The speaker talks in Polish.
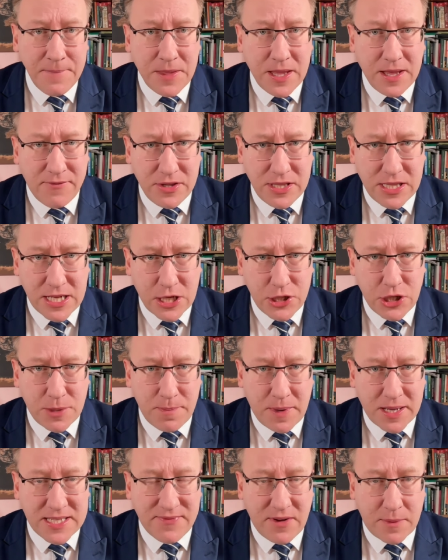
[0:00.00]
W interesie
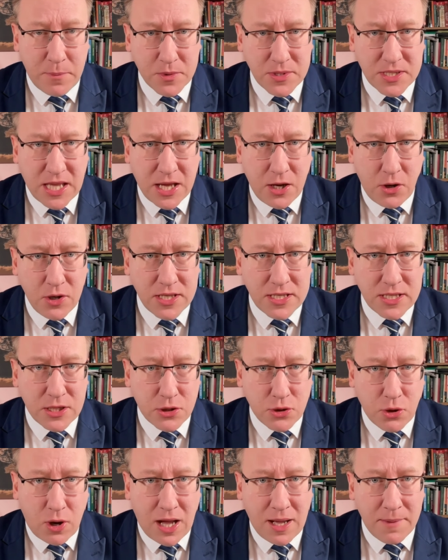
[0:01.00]
państwa polskiego
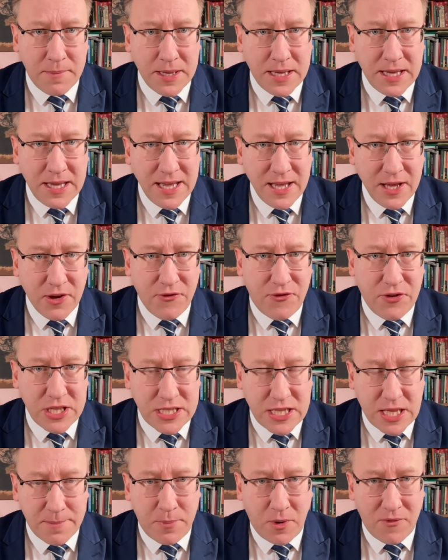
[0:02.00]
jest to, aby
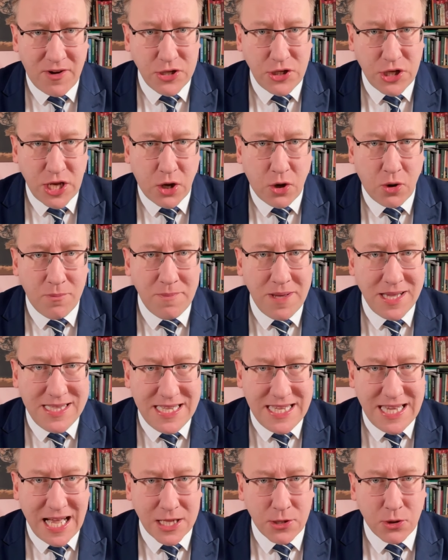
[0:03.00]
występować jako
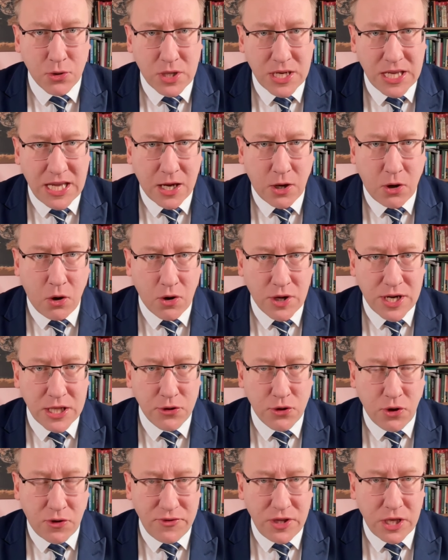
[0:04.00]
mediator, jako
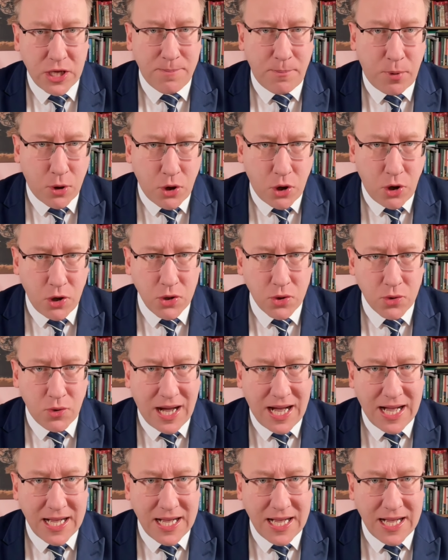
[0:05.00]
orędownik pokoju,